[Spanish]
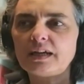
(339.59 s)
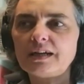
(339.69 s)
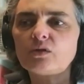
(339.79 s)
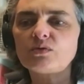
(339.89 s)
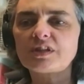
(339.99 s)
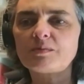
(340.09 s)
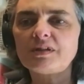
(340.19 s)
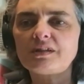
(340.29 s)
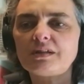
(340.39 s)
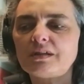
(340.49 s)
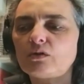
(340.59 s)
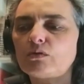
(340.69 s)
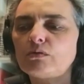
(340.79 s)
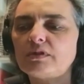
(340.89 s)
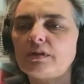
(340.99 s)
era justamente
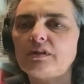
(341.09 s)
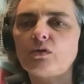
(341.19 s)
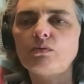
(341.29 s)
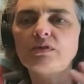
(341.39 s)
de,